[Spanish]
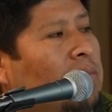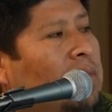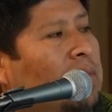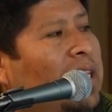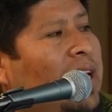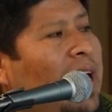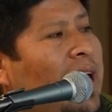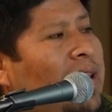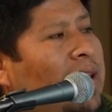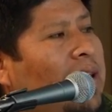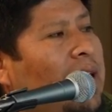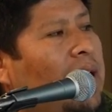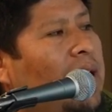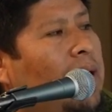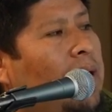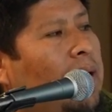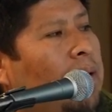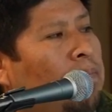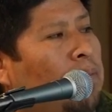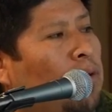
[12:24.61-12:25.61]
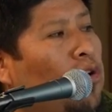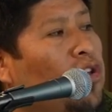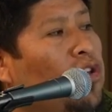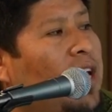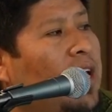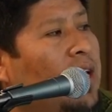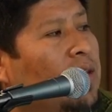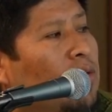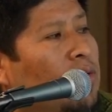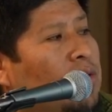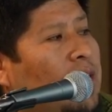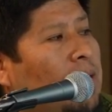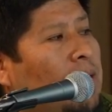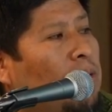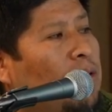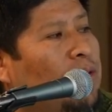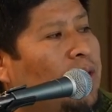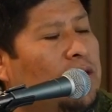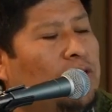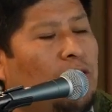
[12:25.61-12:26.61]
tiene proyectos de
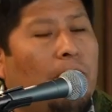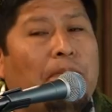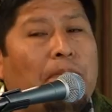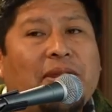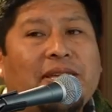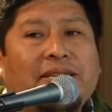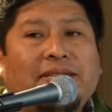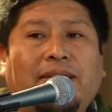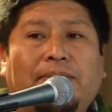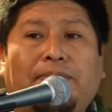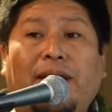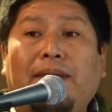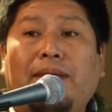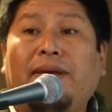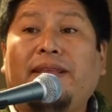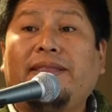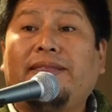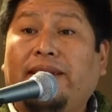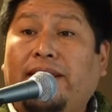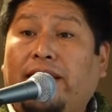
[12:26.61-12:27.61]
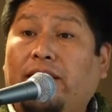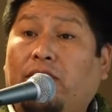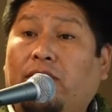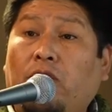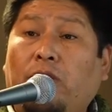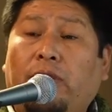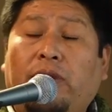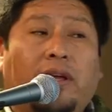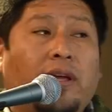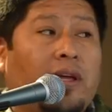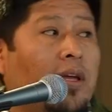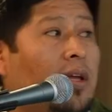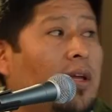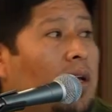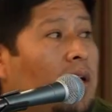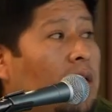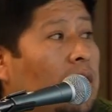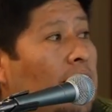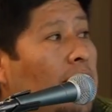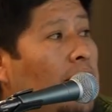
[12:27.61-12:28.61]
explotación principalmente en el cobre.
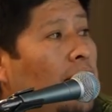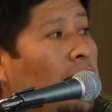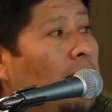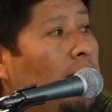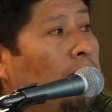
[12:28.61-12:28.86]
El